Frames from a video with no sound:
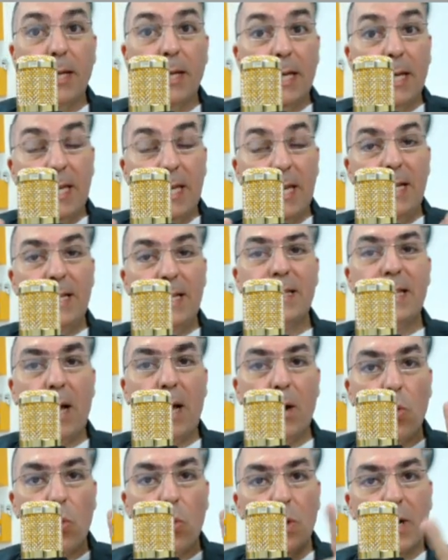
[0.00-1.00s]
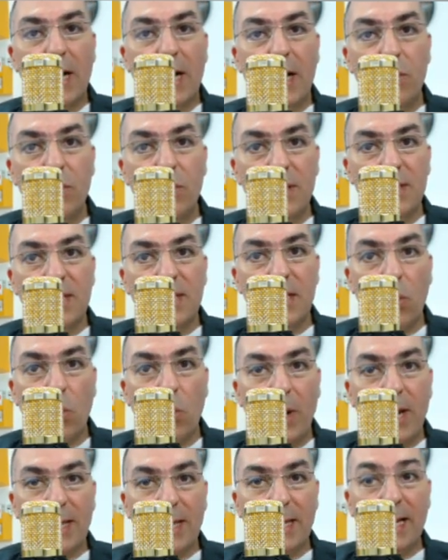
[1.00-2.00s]
E ele está com um ganho de
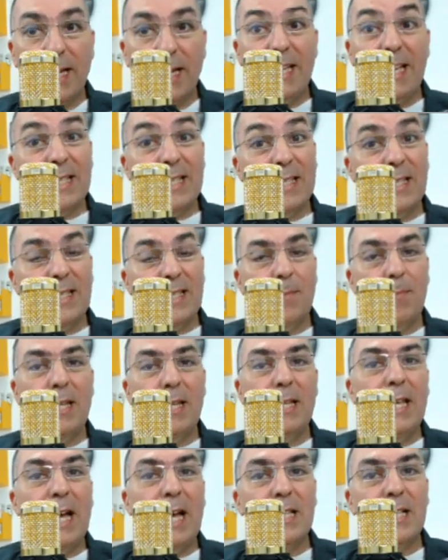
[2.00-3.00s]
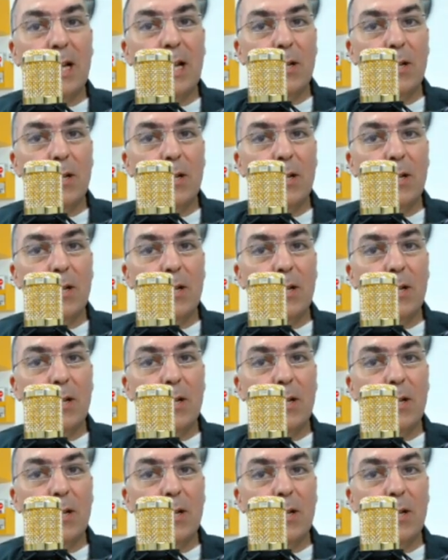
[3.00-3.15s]
50 e a sensibilidade lá